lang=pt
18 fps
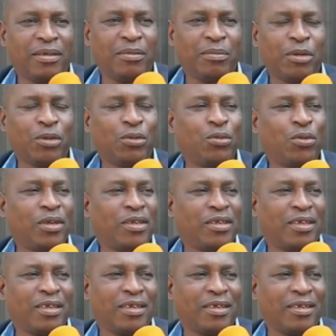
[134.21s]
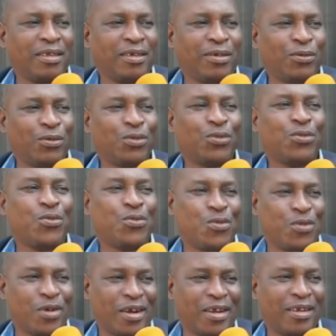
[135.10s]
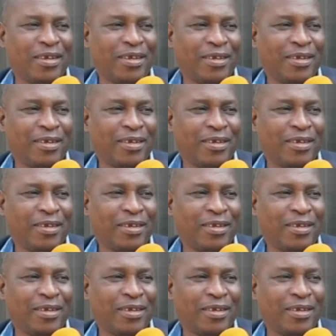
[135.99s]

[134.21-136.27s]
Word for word: É uma doença que nos cura.